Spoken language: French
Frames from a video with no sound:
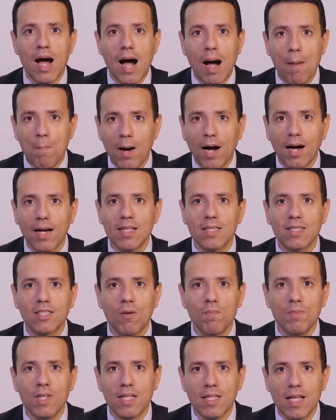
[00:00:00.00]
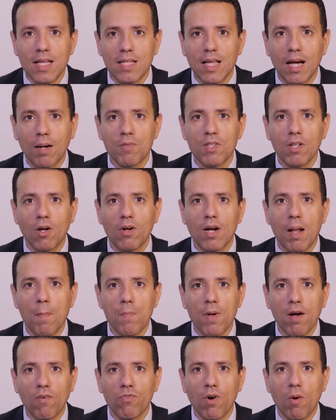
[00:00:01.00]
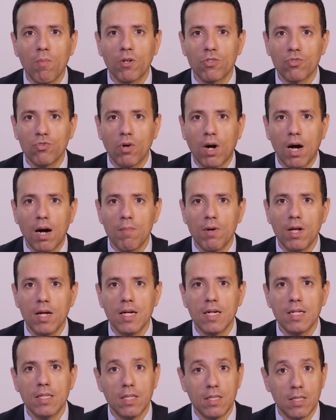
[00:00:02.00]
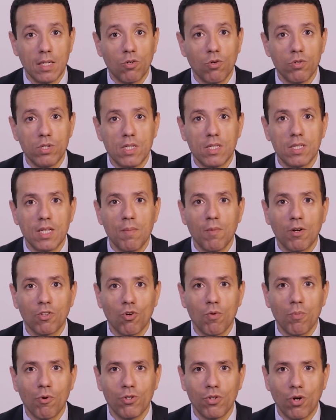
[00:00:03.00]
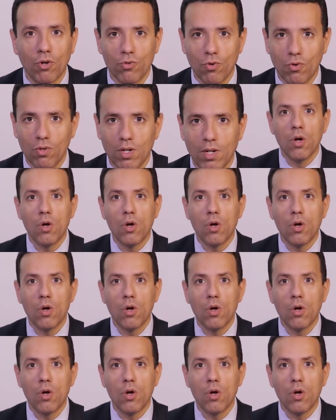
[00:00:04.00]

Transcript: apparaissent comme des déterminants de la performance durable des écosystèmes entrepreneuriaux.